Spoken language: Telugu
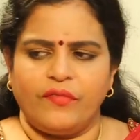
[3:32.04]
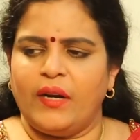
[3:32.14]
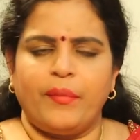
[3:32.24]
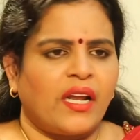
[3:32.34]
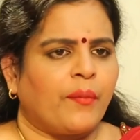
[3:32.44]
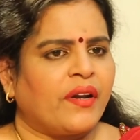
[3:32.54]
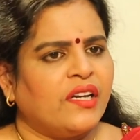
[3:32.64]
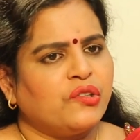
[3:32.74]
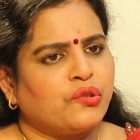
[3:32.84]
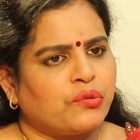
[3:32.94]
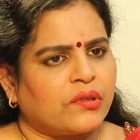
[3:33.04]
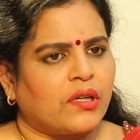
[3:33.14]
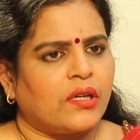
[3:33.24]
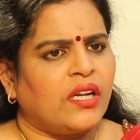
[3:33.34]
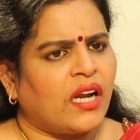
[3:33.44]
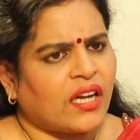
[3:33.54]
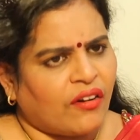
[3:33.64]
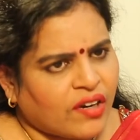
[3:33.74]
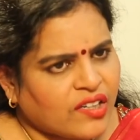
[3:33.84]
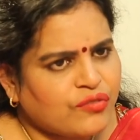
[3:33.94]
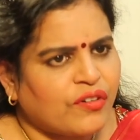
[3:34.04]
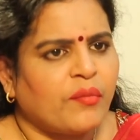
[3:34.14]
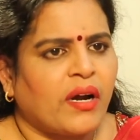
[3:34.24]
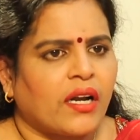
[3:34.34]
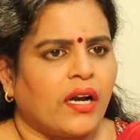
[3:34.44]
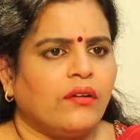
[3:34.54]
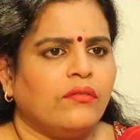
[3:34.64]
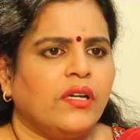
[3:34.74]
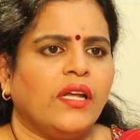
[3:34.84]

వెళ్ళిపోయి నా పని నేను చూసుకుంటాను నేను వాళ్ళకి అవకాశం ఇవ్వను మాట్లాడను